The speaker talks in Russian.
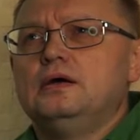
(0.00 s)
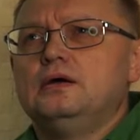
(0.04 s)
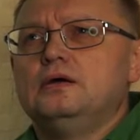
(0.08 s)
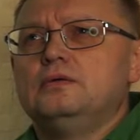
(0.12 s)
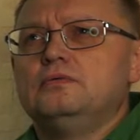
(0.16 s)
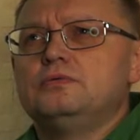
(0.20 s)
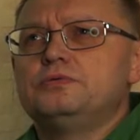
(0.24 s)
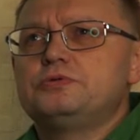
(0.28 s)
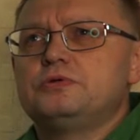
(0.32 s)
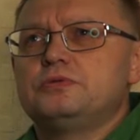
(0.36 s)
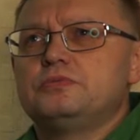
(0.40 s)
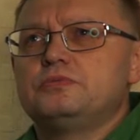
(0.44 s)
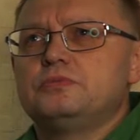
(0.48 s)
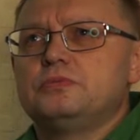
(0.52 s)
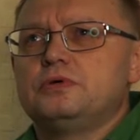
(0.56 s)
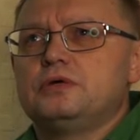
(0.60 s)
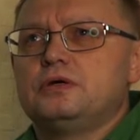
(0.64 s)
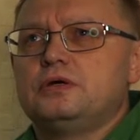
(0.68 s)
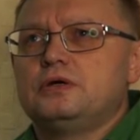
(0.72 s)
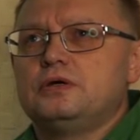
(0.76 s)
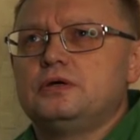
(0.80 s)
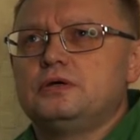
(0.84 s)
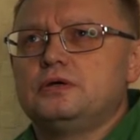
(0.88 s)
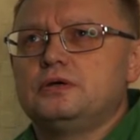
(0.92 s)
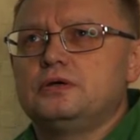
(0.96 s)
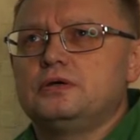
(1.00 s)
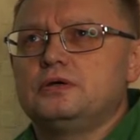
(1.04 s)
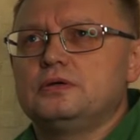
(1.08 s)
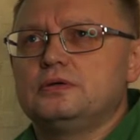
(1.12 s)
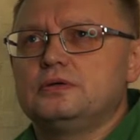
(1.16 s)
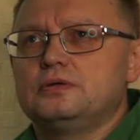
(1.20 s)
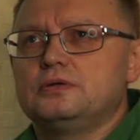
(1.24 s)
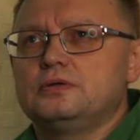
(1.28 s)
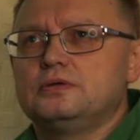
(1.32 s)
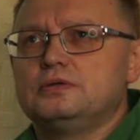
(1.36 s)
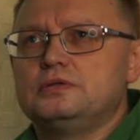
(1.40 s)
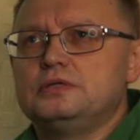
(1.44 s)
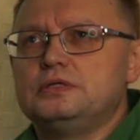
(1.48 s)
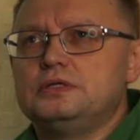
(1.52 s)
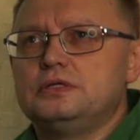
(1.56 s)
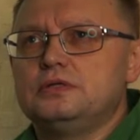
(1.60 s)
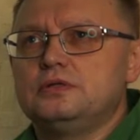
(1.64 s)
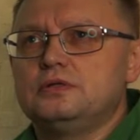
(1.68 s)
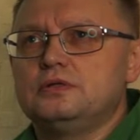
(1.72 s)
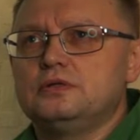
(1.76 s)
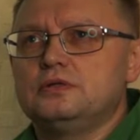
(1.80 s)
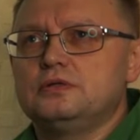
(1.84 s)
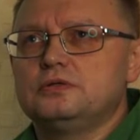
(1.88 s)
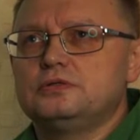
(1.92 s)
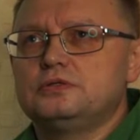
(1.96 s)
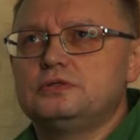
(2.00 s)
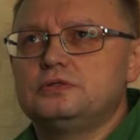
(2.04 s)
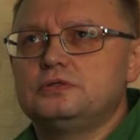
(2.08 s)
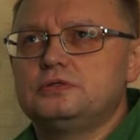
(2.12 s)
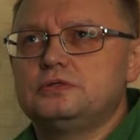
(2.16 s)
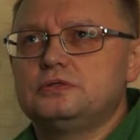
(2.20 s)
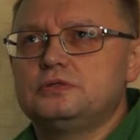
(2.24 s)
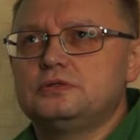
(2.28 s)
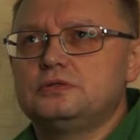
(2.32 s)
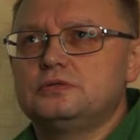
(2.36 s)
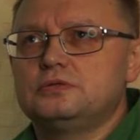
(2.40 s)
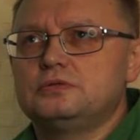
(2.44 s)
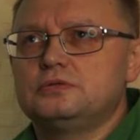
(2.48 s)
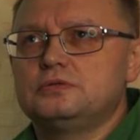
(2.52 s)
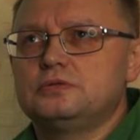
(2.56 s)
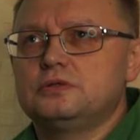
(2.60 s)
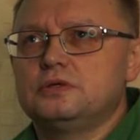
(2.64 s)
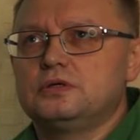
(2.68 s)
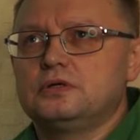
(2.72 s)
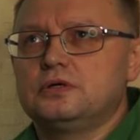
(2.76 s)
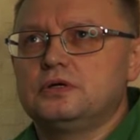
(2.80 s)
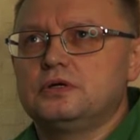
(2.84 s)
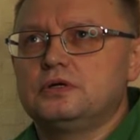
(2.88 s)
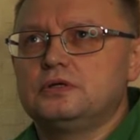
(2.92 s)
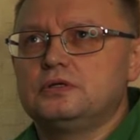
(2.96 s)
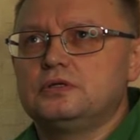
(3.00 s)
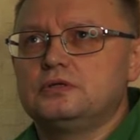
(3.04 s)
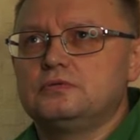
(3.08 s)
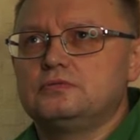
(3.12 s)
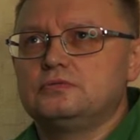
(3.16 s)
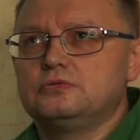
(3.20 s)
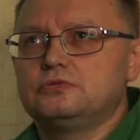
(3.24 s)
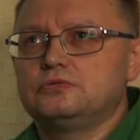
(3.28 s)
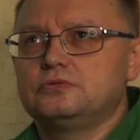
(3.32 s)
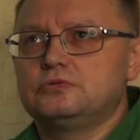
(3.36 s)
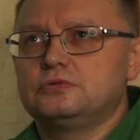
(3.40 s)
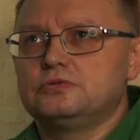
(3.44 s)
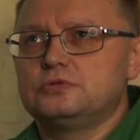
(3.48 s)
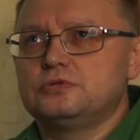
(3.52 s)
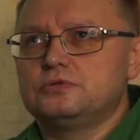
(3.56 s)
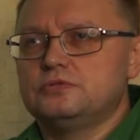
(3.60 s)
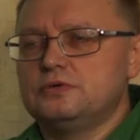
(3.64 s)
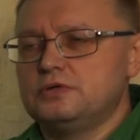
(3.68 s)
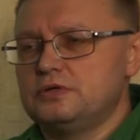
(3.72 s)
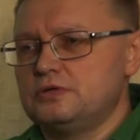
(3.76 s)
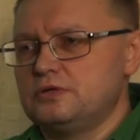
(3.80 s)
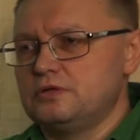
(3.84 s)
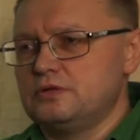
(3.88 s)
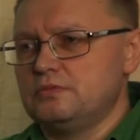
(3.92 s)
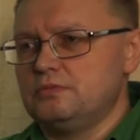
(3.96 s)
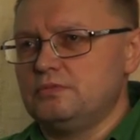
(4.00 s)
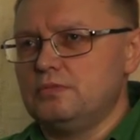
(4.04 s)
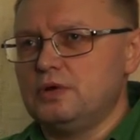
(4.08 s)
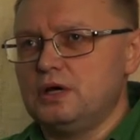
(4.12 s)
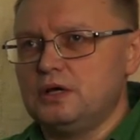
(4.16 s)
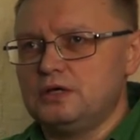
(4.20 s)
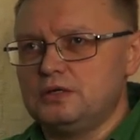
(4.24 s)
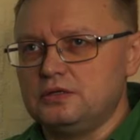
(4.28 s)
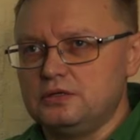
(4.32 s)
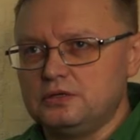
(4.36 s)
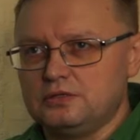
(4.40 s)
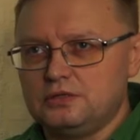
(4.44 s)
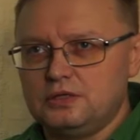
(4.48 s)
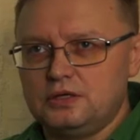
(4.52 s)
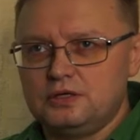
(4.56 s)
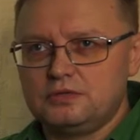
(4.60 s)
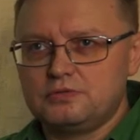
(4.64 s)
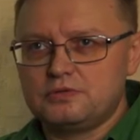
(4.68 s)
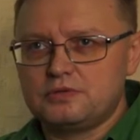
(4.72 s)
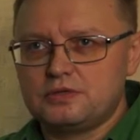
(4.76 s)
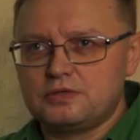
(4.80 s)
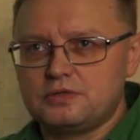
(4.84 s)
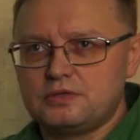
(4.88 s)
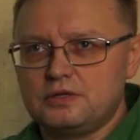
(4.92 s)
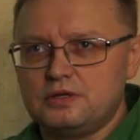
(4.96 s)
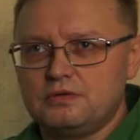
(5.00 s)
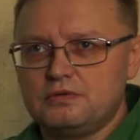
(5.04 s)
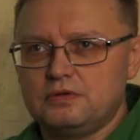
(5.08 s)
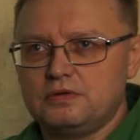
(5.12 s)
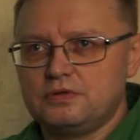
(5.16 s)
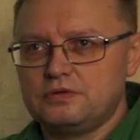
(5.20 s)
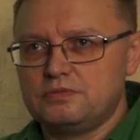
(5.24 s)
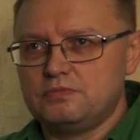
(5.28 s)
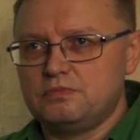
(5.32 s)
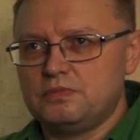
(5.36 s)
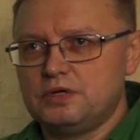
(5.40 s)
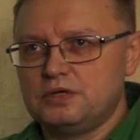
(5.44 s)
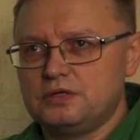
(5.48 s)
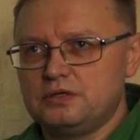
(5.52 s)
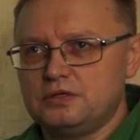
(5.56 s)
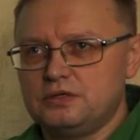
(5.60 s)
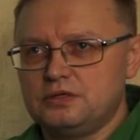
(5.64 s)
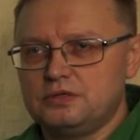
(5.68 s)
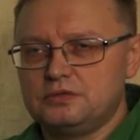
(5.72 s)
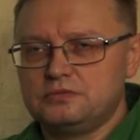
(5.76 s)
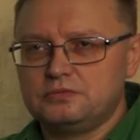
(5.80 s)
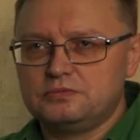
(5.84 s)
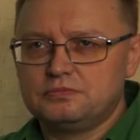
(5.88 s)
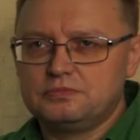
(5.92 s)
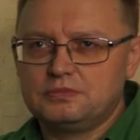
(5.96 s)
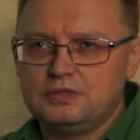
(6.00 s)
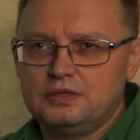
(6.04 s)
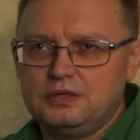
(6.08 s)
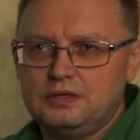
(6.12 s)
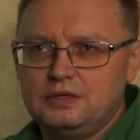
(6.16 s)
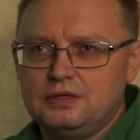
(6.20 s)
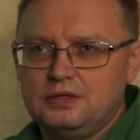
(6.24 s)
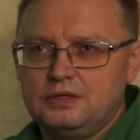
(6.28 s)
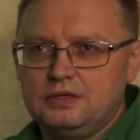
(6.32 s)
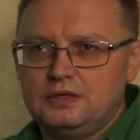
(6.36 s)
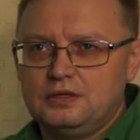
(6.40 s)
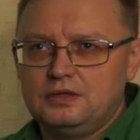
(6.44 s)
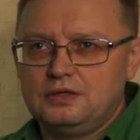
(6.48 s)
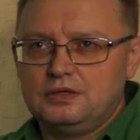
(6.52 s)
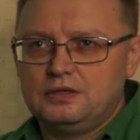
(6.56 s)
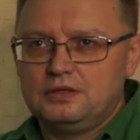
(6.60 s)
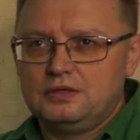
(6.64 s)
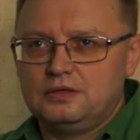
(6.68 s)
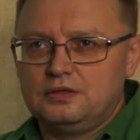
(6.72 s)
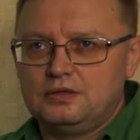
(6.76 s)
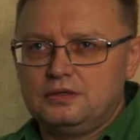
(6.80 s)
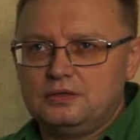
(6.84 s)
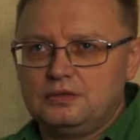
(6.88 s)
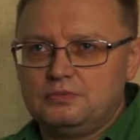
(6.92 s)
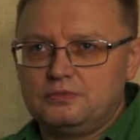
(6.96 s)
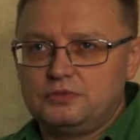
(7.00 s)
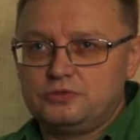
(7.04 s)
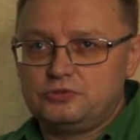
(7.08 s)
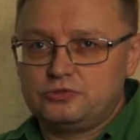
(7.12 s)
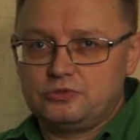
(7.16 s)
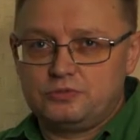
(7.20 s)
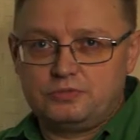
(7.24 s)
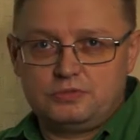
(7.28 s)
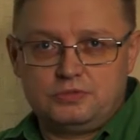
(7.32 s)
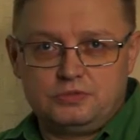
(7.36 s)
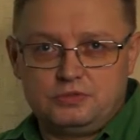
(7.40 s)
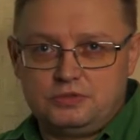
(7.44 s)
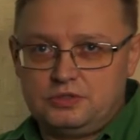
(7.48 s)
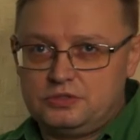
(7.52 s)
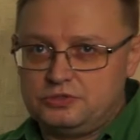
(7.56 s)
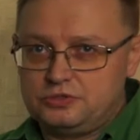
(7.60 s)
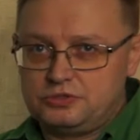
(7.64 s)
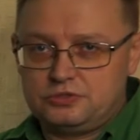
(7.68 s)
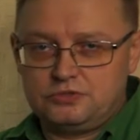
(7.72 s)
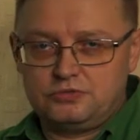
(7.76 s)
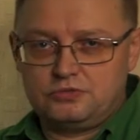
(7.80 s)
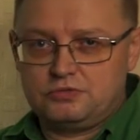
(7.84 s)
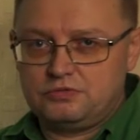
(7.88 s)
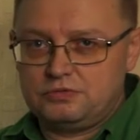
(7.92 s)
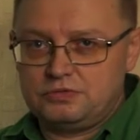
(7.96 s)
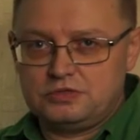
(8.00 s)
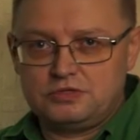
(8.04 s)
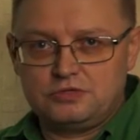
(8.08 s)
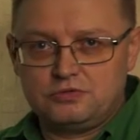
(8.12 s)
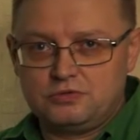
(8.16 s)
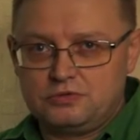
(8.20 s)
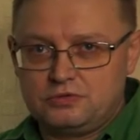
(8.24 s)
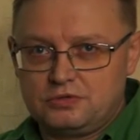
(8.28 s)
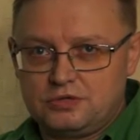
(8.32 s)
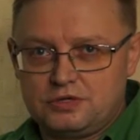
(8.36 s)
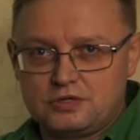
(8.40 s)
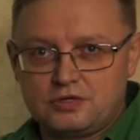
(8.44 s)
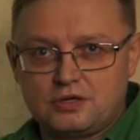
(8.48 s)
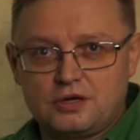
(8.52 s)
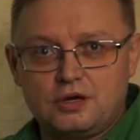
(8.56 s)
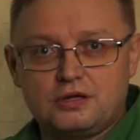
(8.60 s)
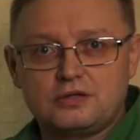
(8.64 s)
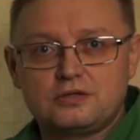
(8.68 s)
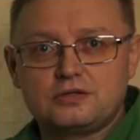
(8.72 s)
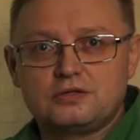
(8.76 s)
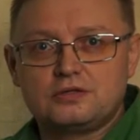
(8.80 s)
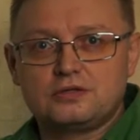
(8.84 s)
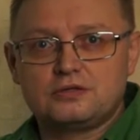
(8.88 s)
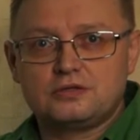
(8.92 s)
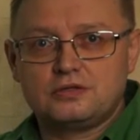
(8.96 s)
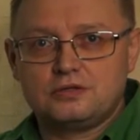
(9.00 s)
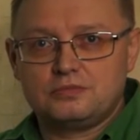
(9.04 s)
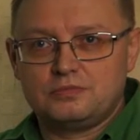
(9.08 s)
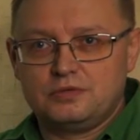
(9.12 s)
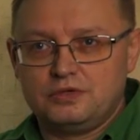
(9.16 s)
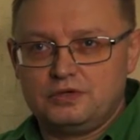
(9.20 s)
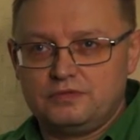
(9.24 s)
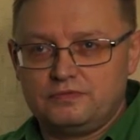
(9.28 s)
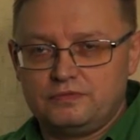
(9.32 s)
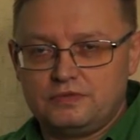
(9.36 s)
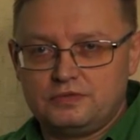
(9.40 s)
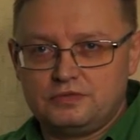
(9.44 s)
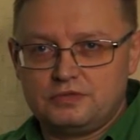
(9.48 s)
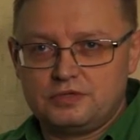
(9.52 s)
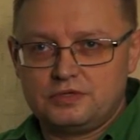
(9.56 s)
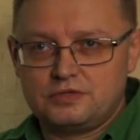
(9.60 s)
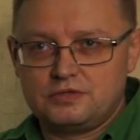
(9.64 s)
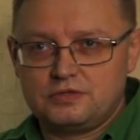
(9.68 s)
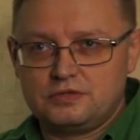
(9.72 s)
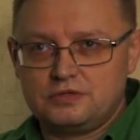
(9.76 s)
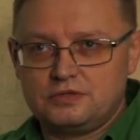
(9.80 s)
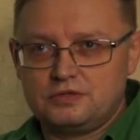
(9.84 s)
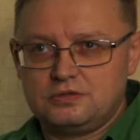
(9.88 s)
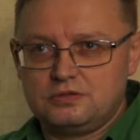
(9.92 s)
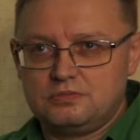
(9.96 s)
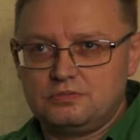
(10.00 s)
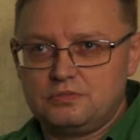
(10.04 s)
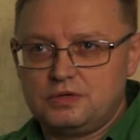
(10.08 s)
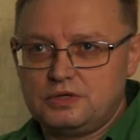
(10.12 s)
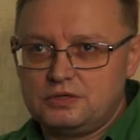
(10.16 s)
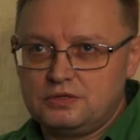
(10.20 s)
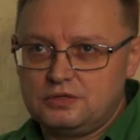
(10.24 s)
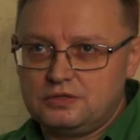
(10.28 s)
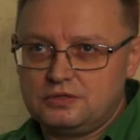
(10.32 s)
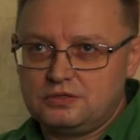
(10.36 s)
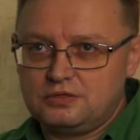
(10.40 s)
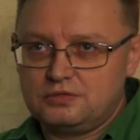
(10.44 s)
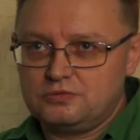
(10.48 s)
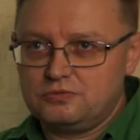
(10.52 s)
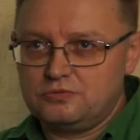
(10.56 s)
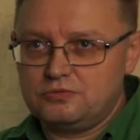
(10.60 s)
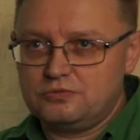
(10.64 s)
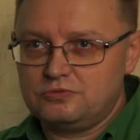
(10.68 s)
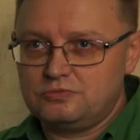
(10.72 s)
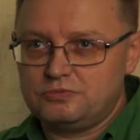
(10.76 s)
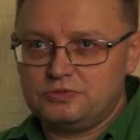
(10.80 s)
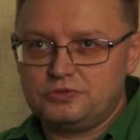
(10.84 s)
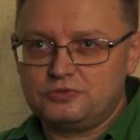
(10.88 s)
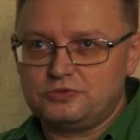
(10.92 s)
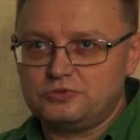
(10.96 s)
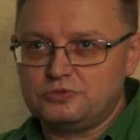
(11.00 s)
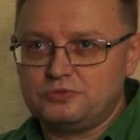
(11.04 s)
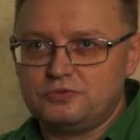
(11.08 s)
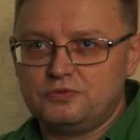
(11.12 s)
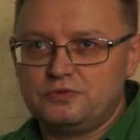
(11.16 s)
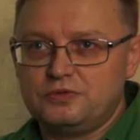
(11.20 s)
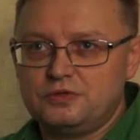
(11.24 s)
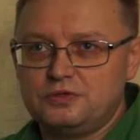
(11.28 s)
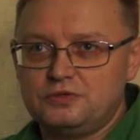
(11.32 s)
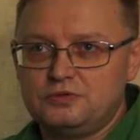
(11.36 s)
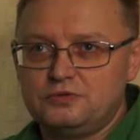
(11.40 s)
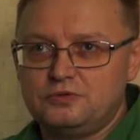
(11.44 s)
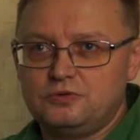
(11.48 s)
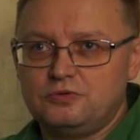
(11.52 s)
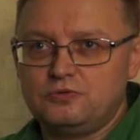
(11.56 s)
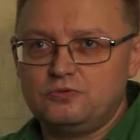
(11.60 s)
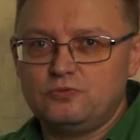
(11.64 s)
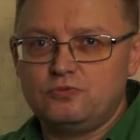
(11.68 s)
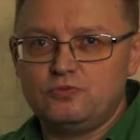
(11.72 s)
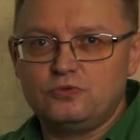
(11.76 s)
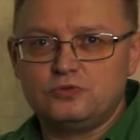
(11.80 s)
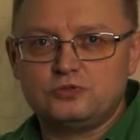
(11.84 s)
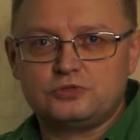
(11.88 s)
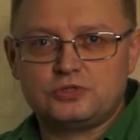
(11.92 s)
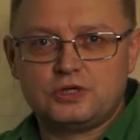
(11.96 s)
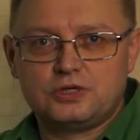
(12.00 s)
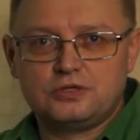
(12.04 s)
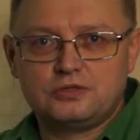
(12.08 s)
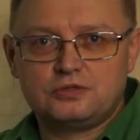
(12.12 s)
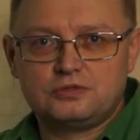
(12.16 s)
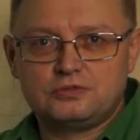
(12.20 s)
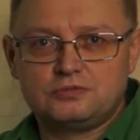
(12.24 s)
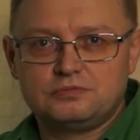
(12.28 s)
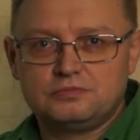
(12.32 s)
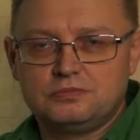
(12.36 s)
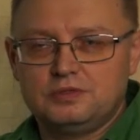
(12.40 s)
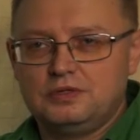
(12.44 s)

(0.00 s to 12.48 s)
В общем, э, делалась э, какая-то, вот что называется, магия, да, создавалась магия Э, Причем речь идет ведь не только о сказке там, или о фантастике. Магия кино подразумевает любой жанр,